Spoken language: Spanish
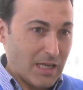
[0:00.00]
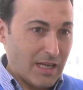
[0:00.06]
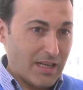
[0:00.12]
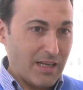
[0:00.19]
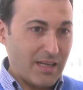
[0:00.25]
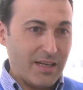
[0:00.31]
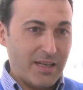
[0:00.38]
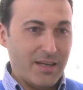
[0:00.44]

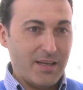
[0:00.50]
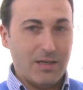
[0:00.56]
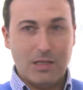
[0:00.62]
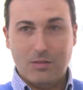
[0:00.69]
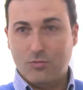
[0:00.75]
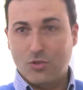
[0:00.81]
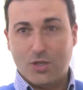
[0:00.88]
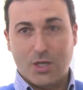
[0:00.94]
alguien
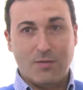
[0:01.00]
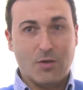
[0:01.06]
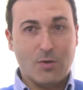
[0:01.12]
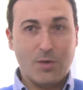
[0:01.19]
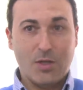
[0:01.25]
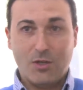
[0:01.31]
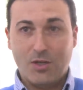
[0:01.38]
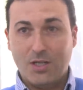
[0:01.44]
quiere buscar
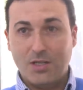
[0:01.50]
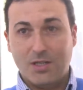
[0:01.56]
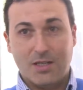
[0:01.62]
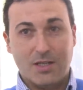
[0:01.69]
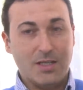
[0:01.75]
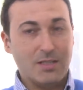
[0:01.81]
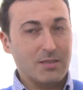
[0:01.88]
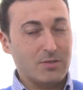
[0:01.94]
información en
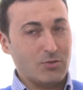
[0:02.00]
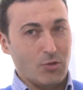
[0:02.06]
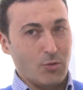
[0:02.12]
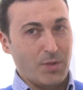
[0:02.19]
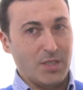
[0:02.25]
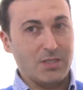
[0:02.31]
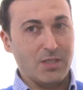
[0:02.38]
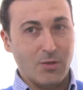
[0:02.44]
Internet, solo
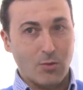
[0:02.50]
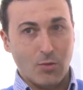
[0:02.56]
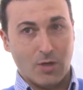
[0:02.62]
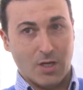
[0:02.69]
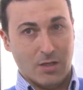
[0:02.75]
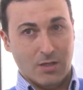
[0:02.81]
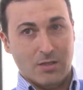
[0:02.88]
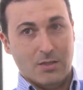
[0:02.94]
piensa en
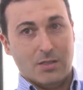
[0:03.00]
Google.